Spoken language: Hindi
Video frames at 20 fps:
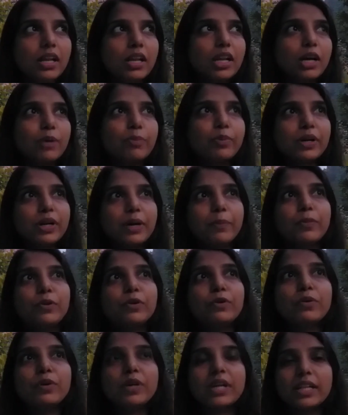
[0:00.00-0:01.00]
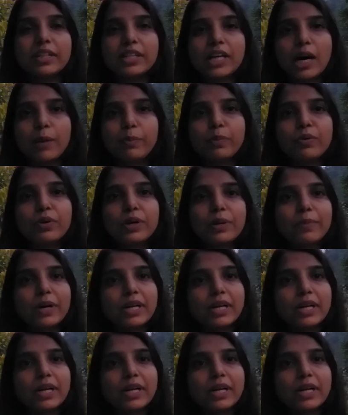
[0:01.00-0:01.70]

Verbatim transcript: लगभग हम लोगों के अध्यापकों की